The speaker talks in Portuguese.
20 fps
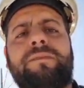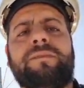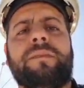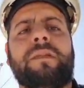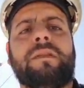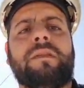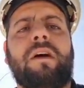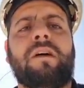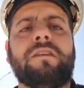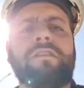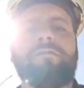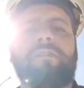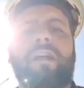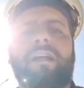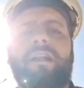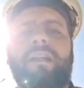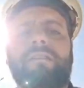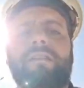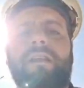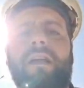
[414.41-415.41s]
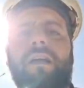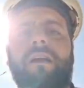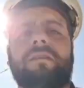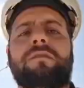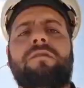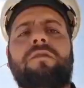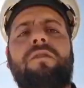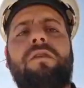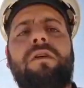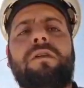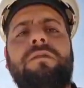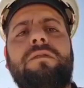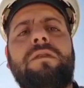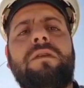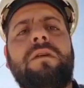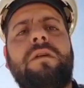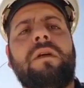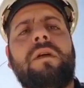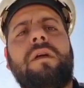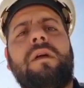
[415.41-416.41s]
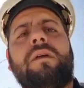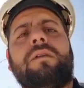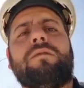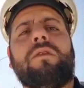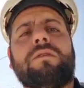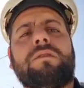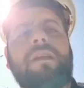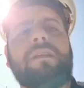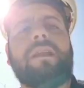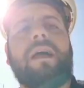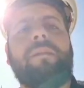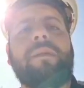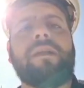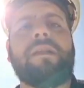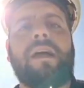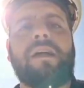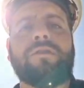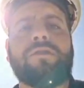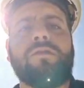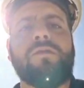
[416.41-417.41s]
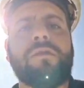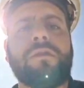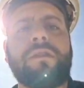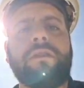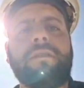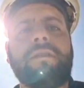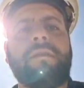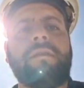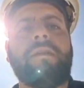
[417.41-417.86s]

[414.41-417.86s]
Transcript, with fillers: Então a gente vai realizar todo, todo o tratamento das juntas,